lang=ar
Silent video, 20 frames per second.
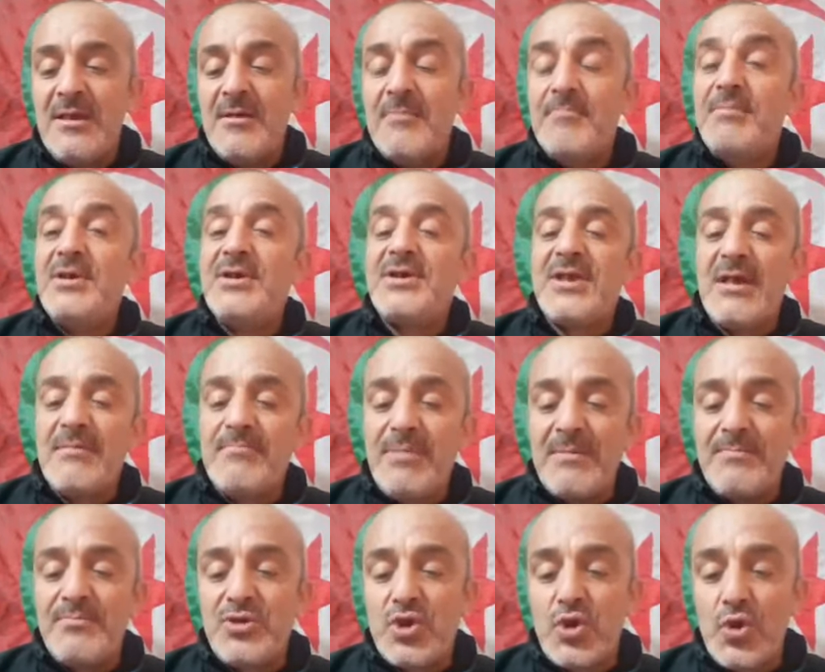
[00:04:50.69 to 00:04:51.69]

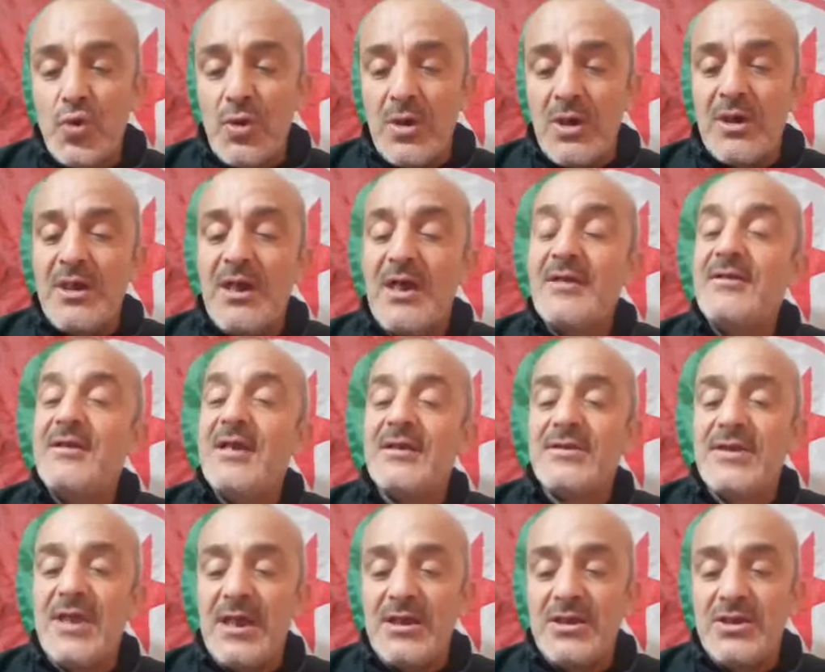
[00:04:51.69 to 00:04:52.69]
بسبب سوء
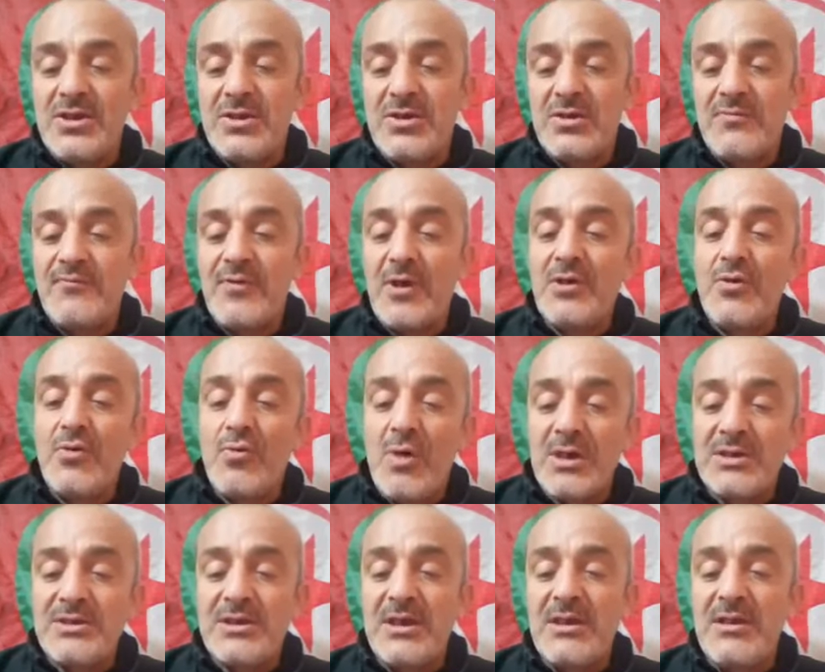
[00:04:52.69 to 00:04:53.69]
النتائج
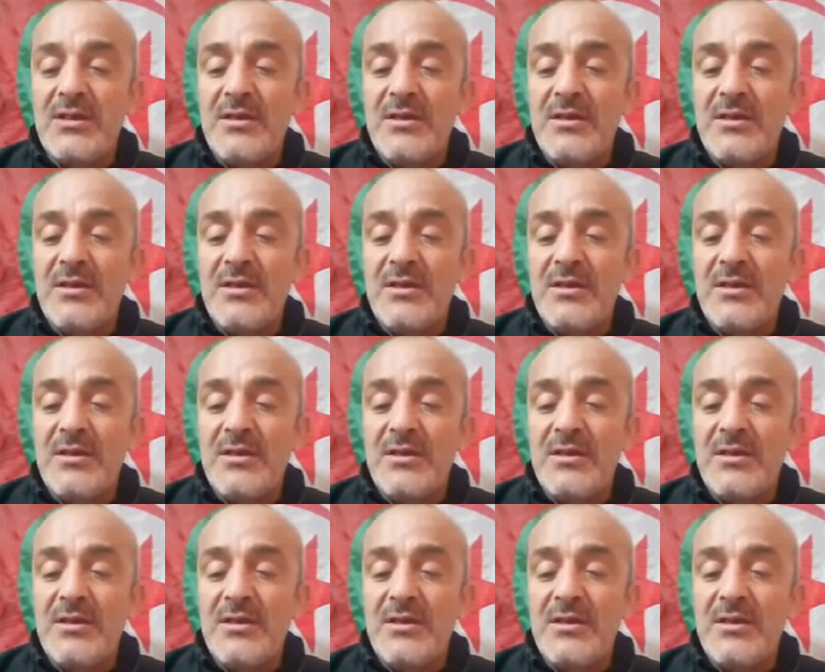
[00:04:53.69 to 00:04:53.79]
فيواصل